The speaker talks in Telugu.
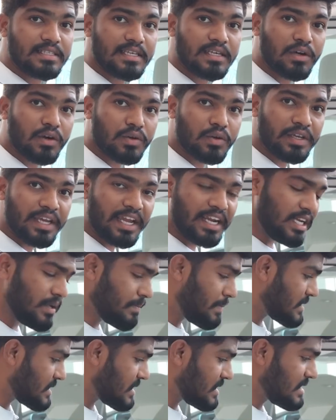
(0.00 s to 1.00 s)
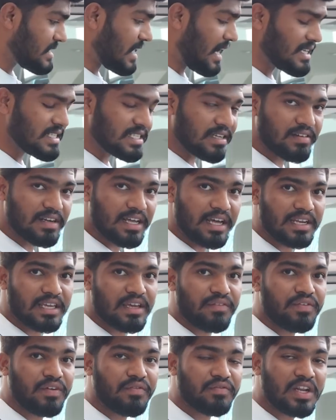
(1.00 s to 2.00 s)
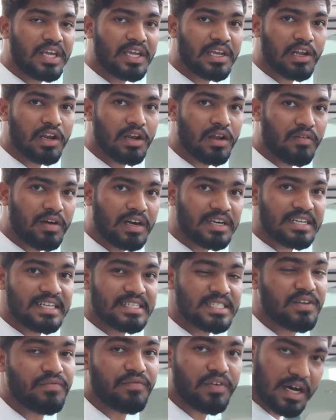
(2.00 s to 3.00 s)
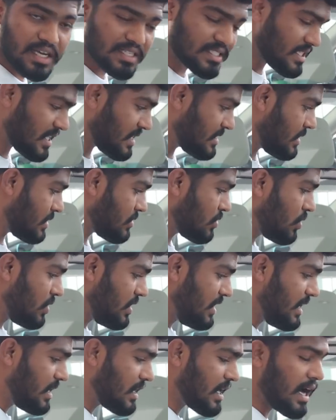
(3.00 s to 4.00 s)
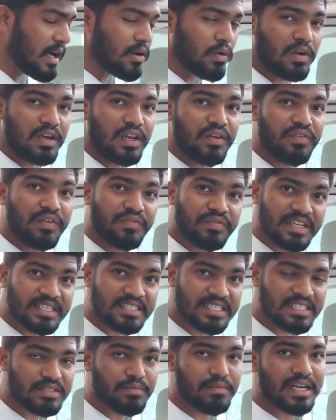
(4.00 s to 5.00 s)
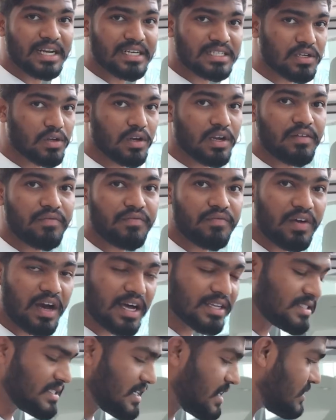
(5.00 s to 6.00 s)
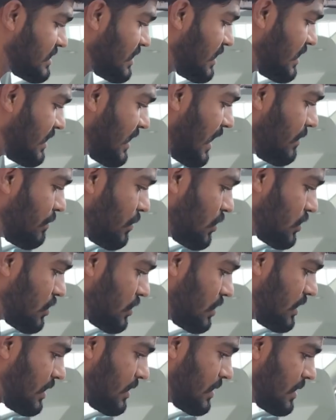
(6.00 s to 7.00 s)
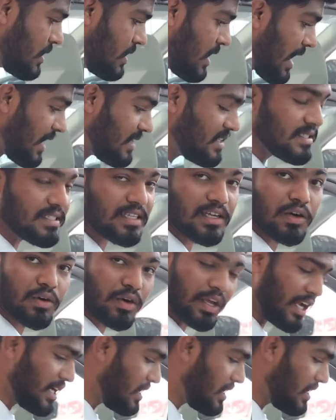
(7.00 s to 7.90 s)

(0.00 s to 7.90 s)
జీరో టు ఎయిటీ పర్సెంట్ ఛార్జ్ ఛార్జ్ అవ్వడానికి ఫిఫ్టీ కిలోవాట్ డీసీ ఫాస్ట్ ఛార్జర్తో ఈ కార్ ఓన్లీ ఫిఫ్టీ సిక్స్ మినిట్స్లోనే ఫాస్ట్ ఛార్జ్ అనేది అయిపోతుంది అది జీరో టు